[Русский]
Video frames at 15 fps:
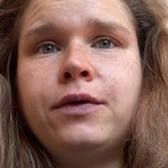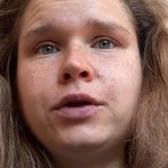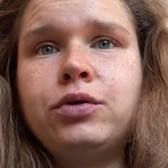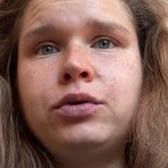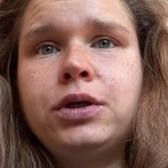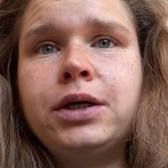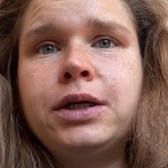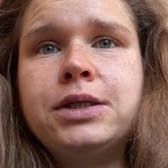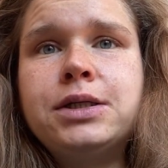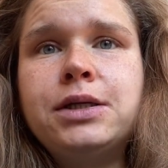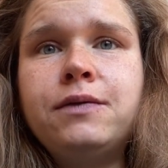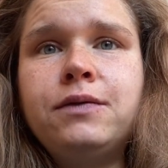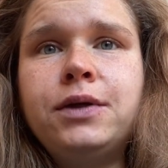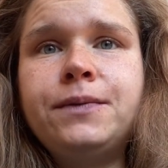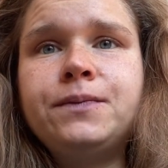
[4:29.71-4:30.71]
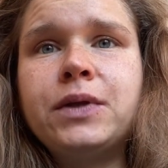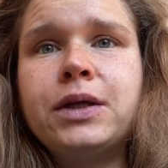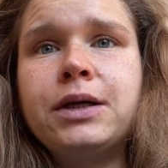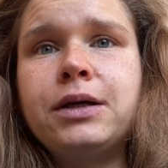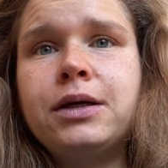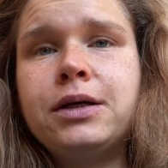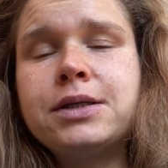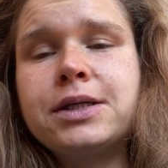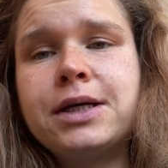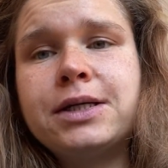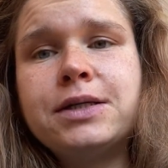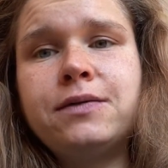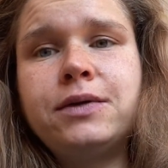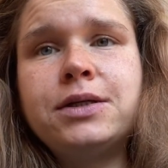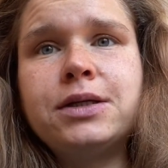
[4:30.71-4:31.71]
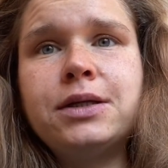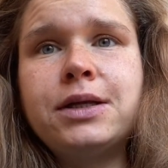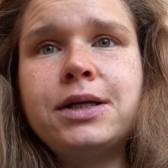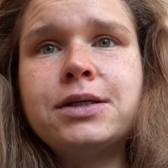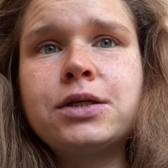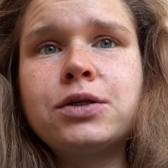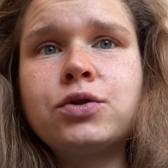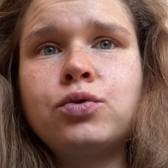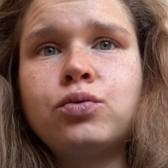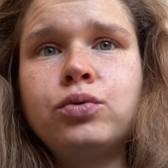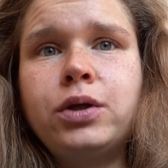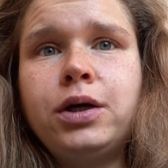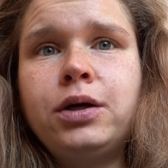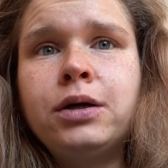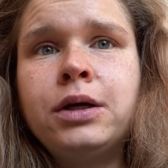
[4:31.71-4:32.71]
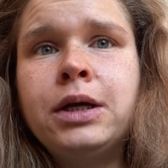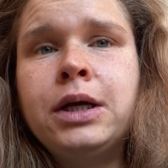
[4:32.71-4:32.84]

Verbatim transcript: оно негативно э, сказывается на сосудах